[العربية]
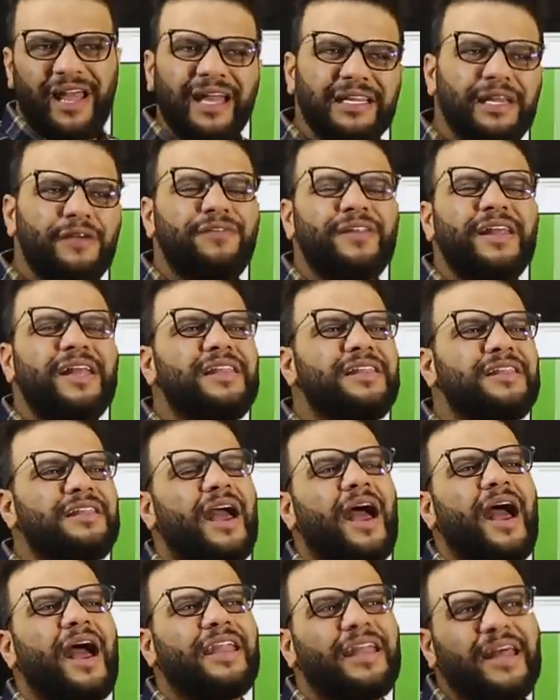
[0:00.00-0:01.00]
الهدف
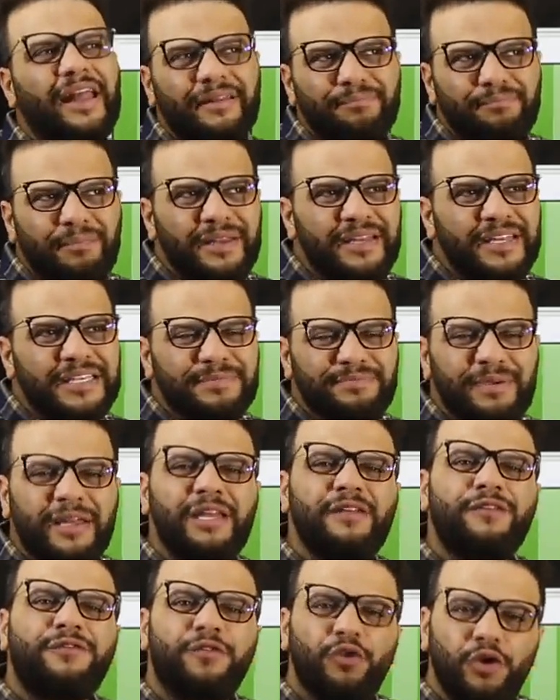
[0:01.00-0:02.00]
لان انا بالنسبه
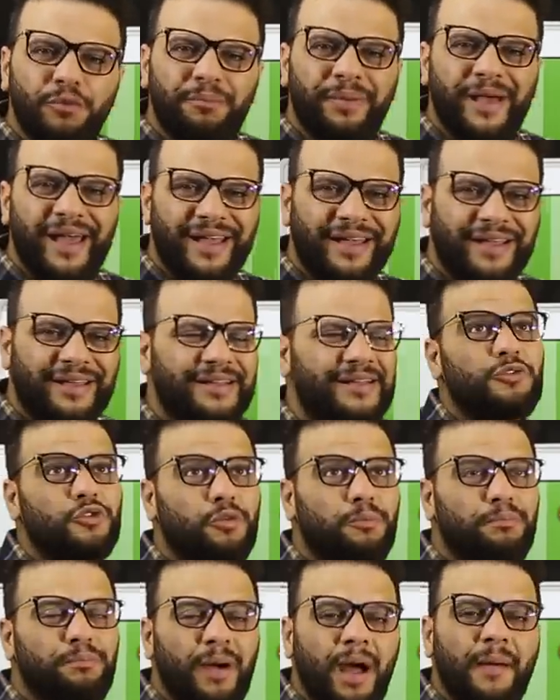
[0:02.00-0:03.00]
لي الفول باك
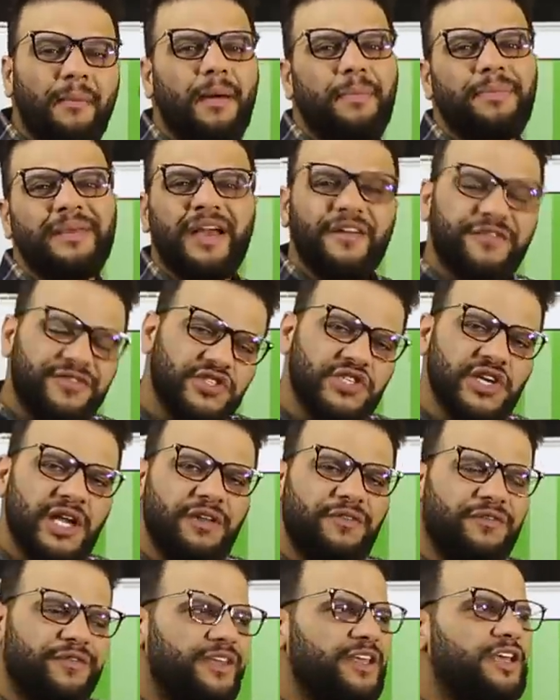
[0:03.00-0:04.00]
ربما
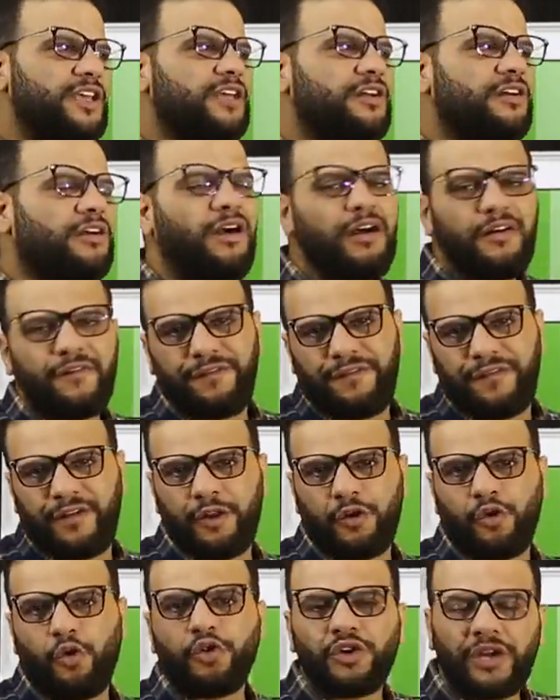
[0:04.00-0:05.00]
بيفشل في
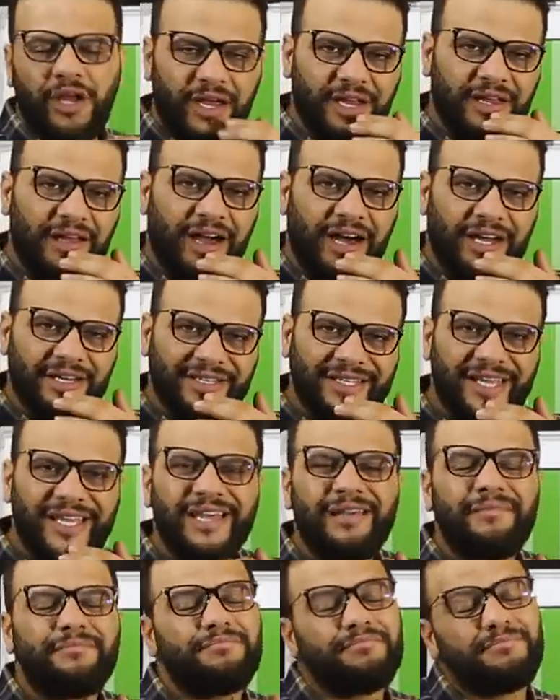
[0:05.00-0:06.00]
ايقاف الكره
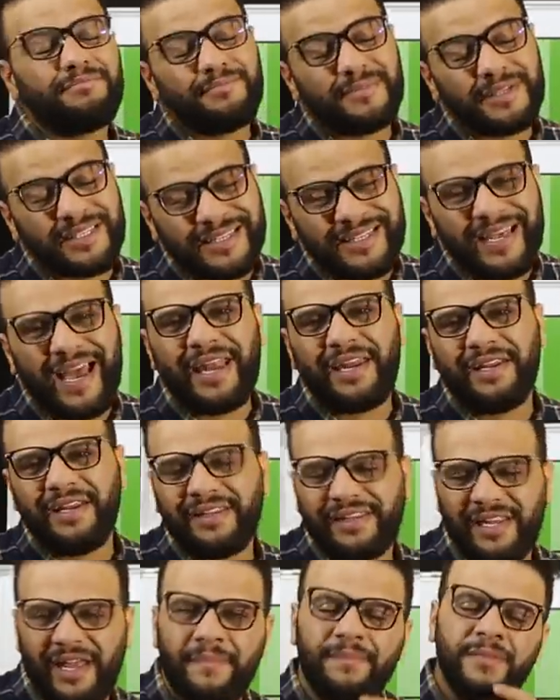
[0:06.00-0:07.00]
العرضيه مش سهل ان
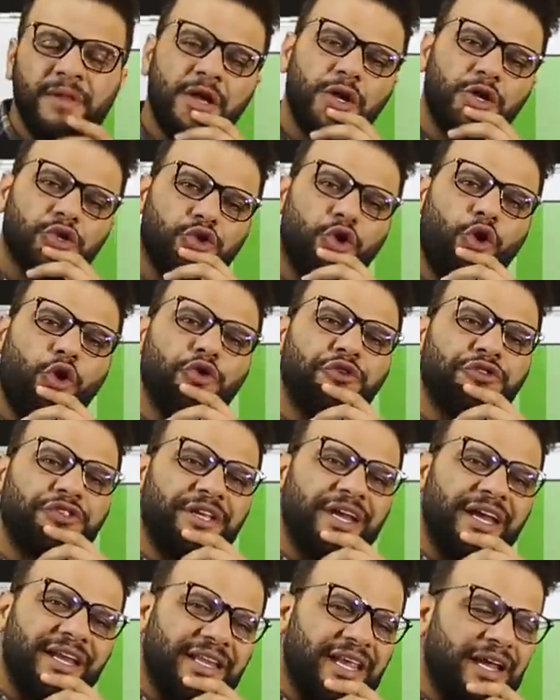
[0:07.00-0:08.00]
انت
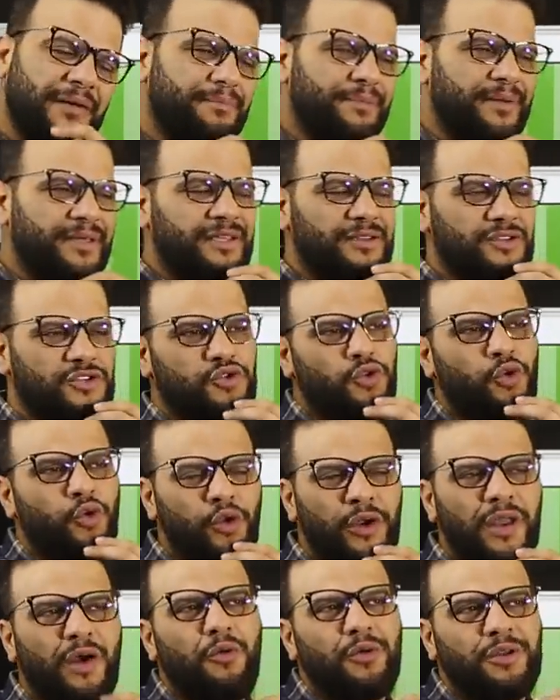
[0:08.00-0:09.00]
تحط رجلك
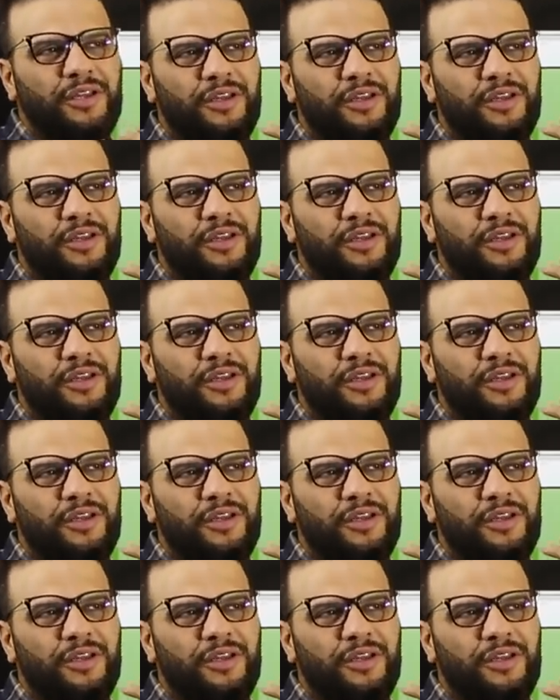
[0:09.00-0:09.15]
بسهوله